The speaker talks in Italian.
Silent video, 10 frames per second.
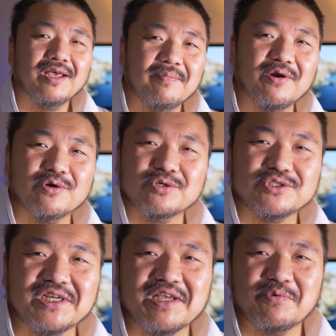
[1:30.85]
Però
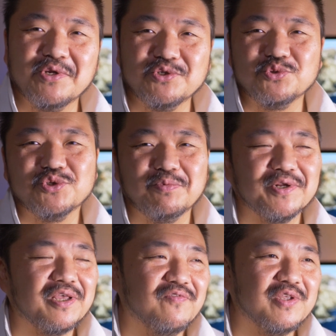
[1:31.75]
cerchiamo di raggiungerlo
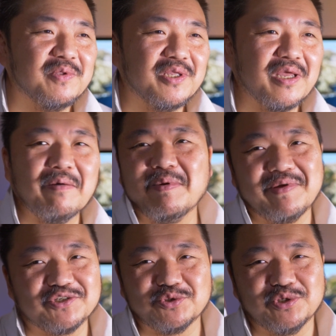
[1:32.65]
perché effettivamente a me
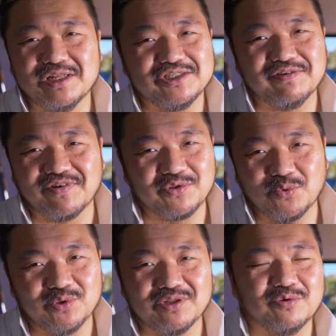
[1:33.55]
piacciono le cifre
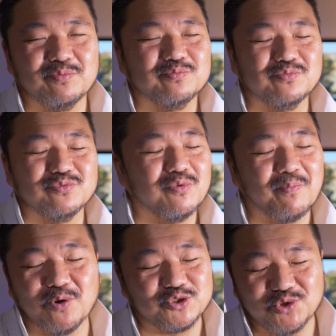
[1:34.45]
tonde, non, non
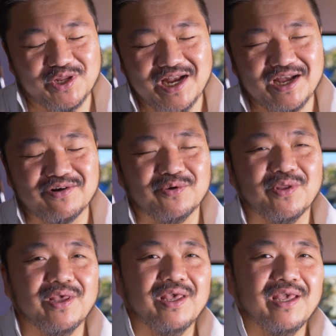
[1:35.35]
posso negarlo.
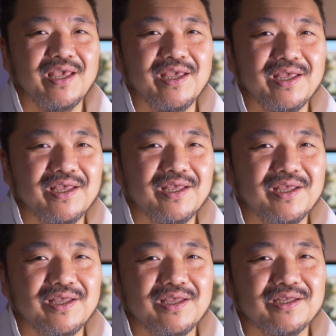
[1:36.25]

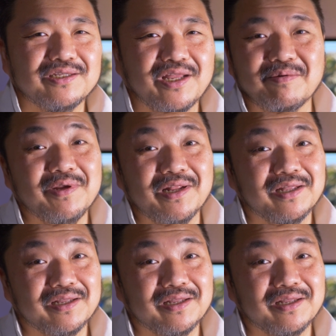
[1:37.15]
E 3000...